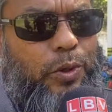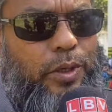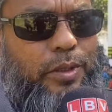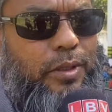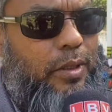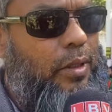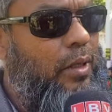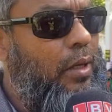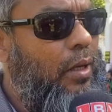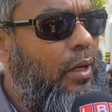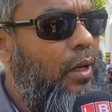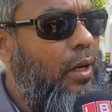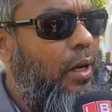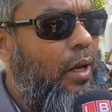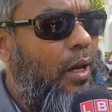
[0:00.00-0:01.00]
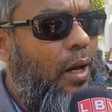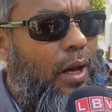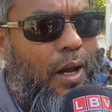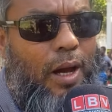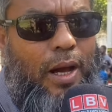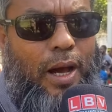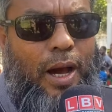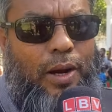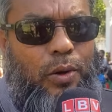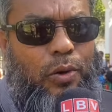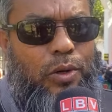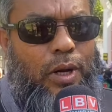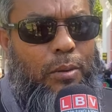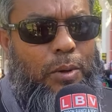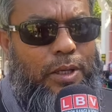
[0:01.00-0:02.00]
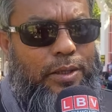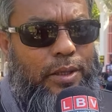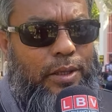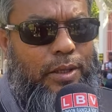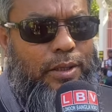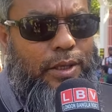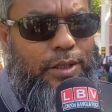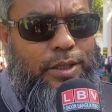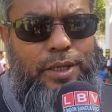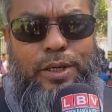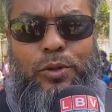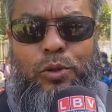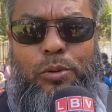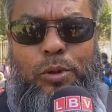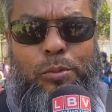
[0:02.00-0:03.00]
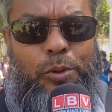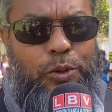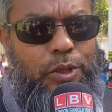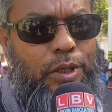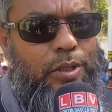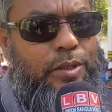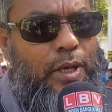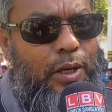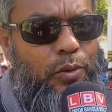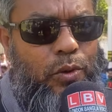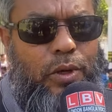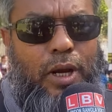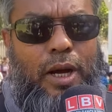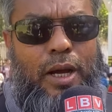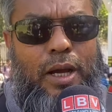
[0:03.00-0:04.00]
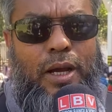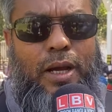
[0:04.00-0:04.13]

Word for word: হয়েছি কারণ আমাদের দেশের কোমলমতির ছাত্ররা